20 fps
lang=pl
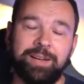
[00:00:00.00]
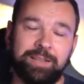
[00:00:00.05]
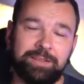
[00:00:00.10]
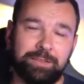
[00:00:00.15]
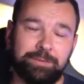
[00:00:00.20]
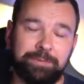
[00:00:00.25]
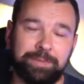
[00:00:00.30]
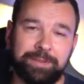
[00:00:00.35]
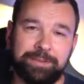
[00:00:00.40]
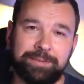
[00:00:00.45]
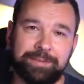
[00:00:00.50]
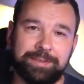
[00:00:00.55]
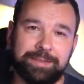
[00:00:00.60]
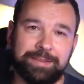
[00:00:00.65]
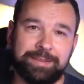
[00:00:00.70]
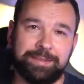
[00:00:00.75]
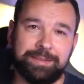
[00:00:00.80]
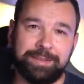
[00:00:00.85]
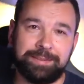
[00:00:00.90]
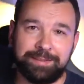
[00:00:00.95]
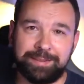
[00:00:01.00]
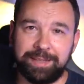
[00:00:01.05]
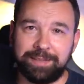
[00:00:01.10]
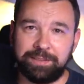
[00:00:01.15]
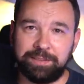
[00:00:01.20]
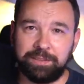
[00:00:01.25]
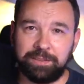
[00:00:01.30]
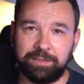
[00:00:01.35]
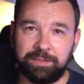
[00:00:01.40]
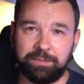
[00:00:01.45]
natomiast y,
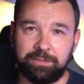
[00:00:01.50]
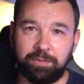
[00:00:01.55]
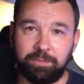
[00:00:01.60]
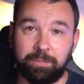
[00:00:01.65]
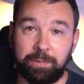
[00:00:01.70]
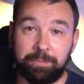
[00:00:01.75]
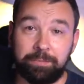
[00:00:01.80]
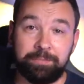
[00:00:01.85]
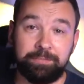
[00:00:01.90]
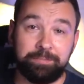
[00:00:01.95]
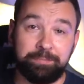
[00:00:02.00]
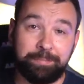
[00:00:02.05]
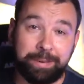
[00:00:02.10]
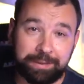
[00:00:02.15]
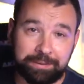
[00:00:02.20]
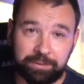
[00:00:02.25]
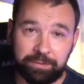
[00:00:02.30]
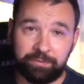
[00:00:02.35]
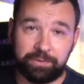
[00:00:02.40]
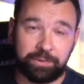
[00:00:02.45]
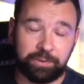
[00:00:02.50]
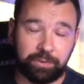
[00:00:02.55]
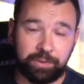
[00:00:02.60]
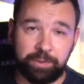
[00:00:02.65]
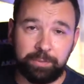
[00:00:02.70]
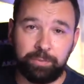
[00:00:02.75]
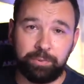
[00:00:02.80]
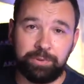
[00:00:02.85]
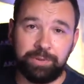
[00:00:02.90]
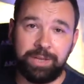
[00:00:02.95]
niestety no, mam bardzo
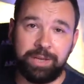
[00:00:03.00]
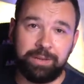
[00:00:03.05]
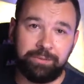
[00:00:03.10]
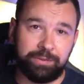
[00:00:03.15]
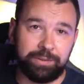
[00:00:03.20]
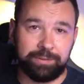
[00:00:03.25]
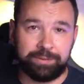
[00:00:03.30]
wysoki budynek,